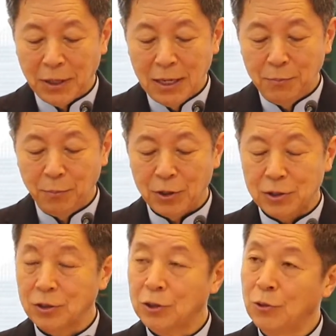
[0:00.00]

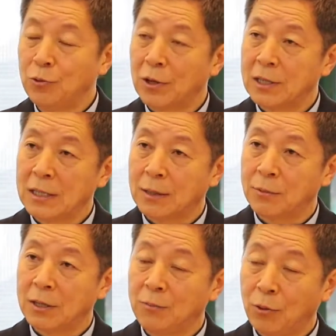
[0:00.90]
빌립보에서 전도하는
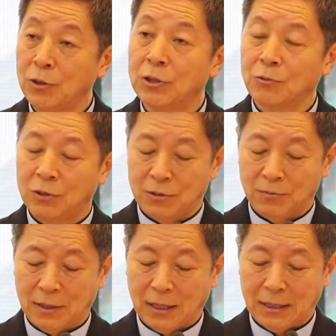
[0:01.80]
장면이 보여지고
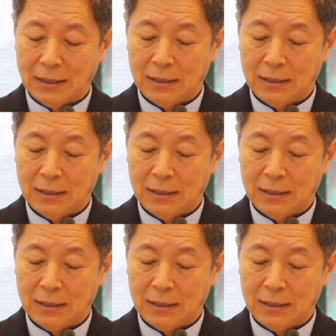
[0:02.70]
있습니다.